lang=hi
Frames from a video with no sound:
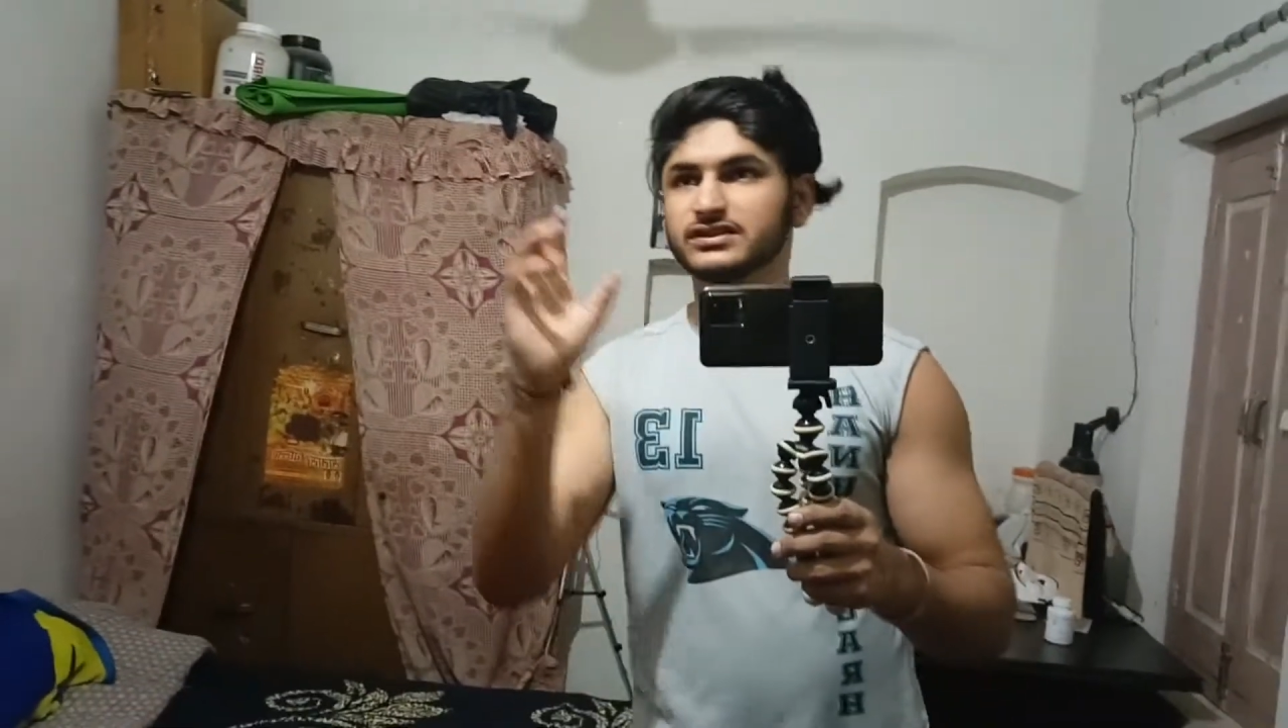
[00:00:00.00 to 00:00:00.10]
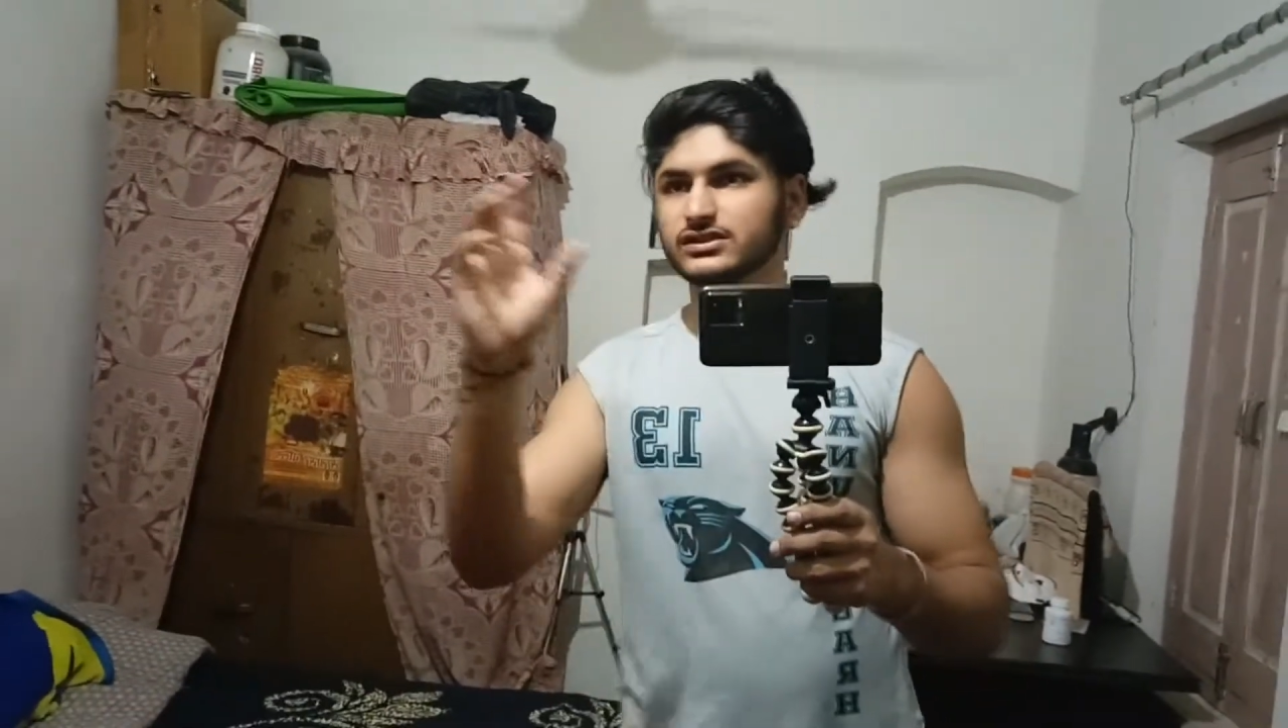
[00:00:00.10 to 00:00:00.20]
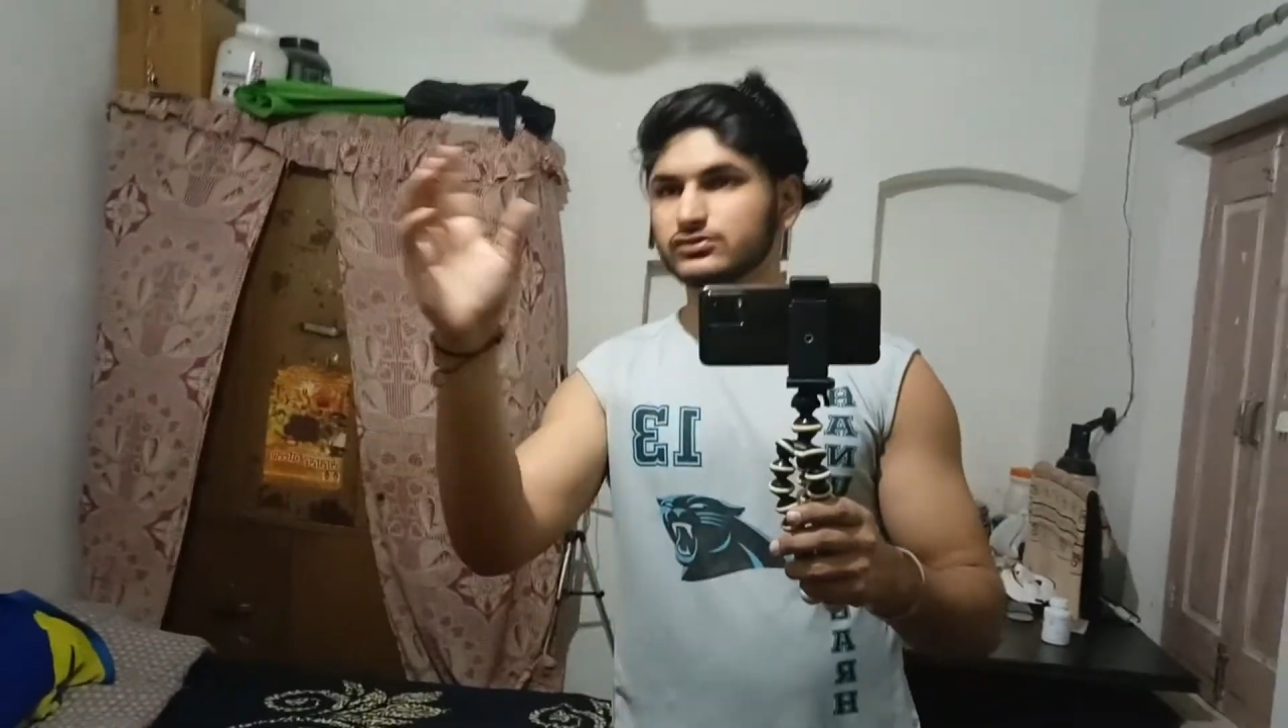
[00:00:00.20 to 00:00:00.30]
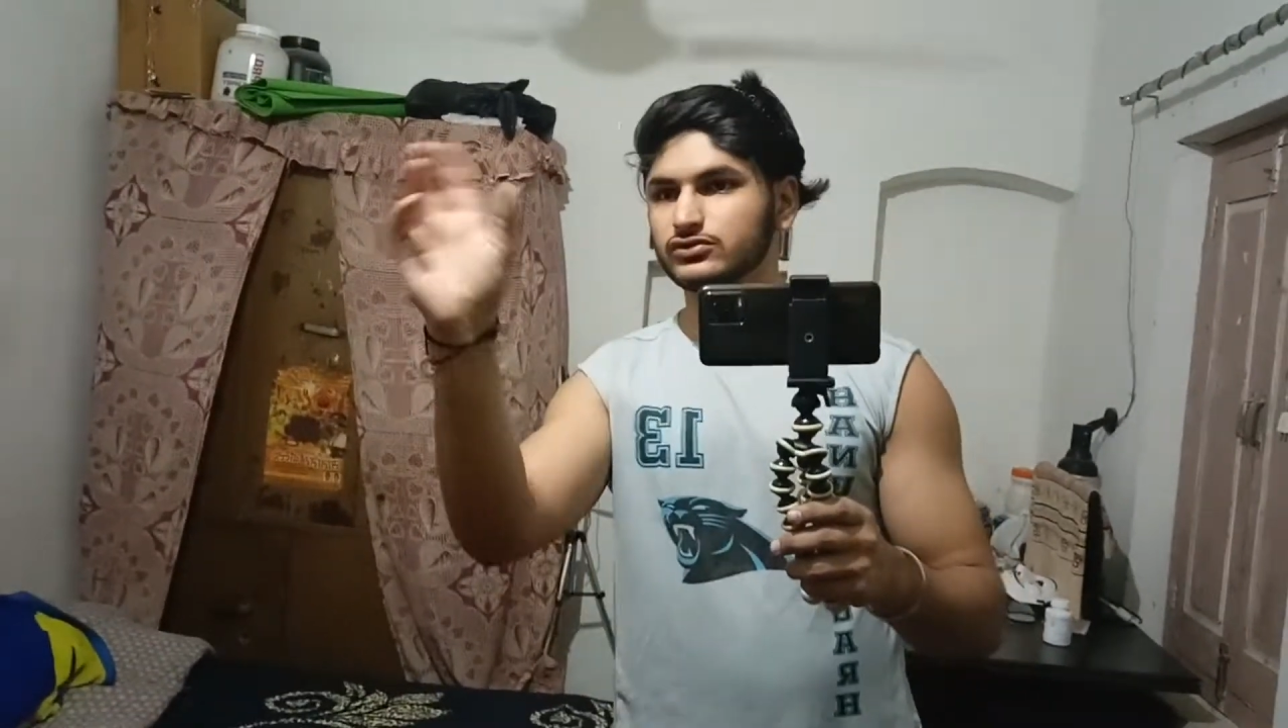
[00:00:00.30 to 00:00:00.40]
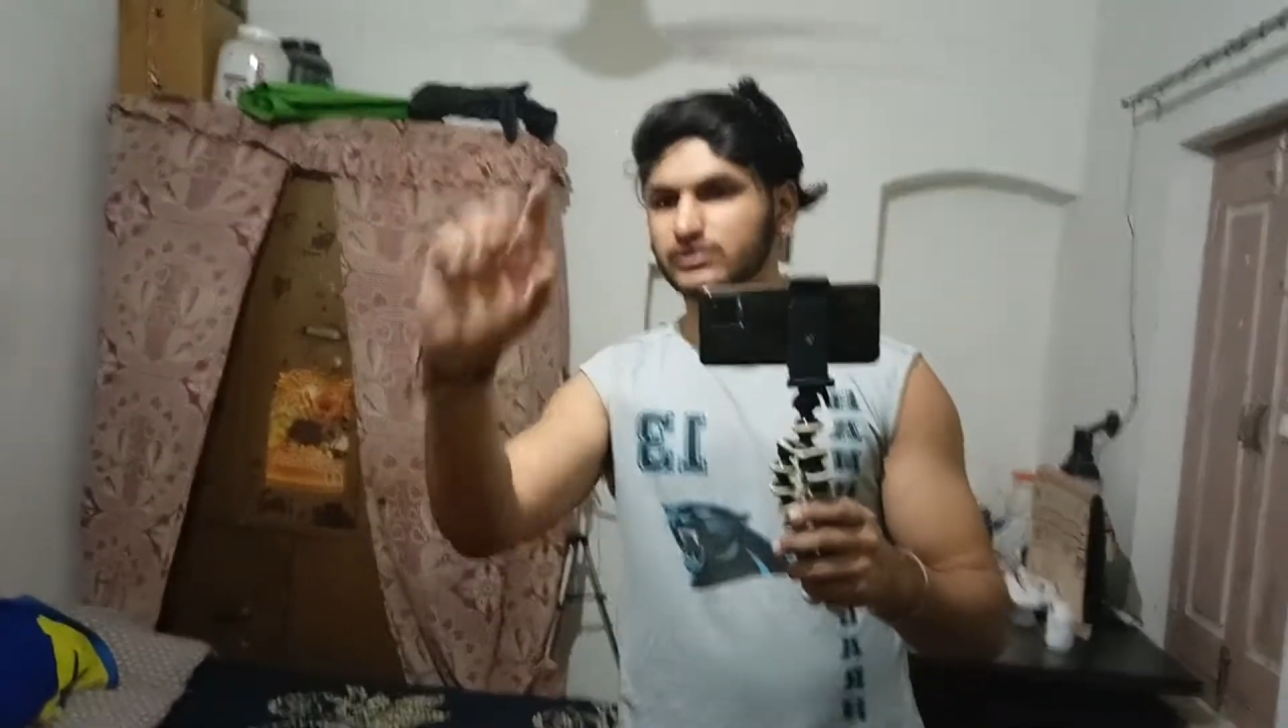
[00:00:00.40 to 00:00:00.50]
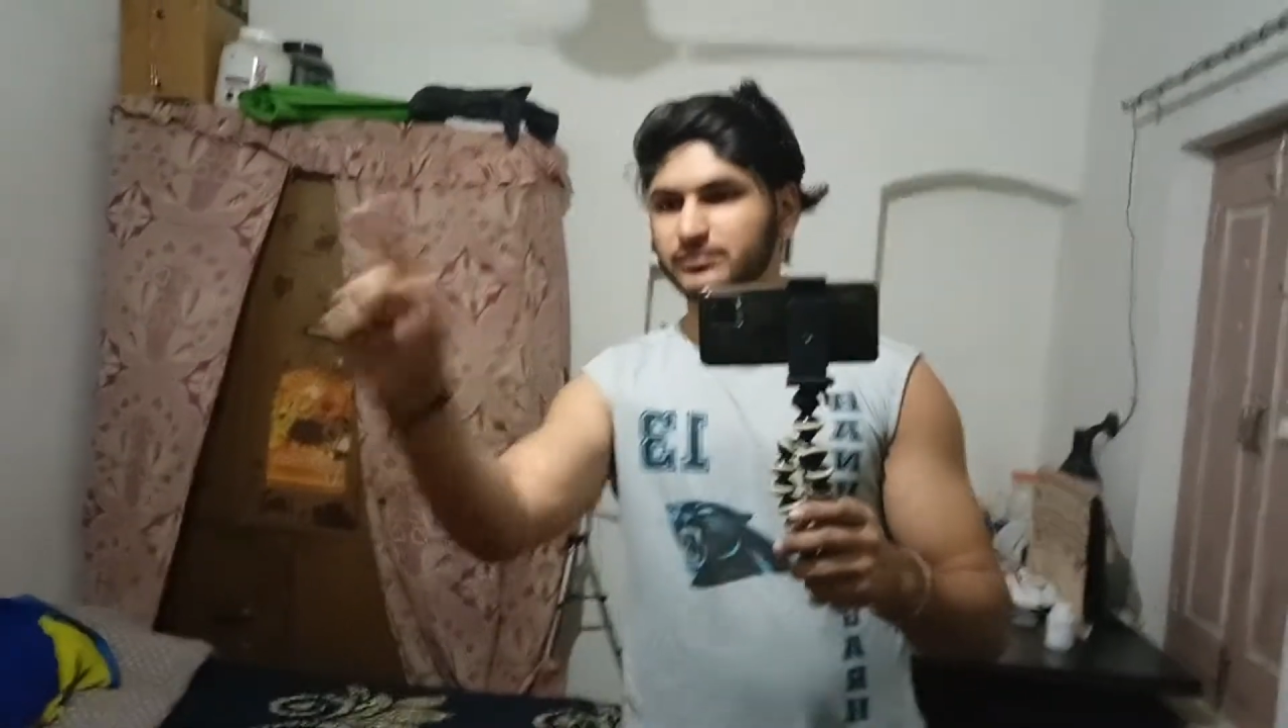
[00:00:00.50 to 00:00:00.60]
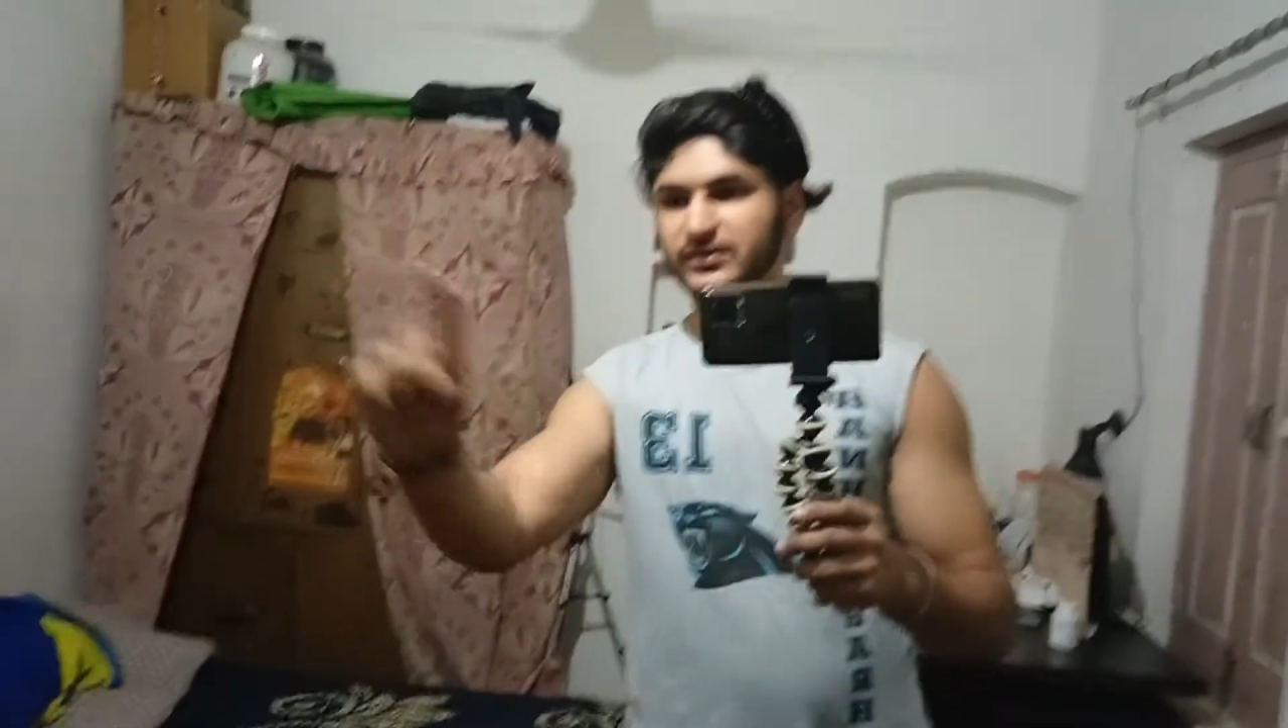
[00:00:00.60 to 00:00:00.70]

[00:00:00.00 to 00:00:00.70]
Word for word: करते हैं ना तो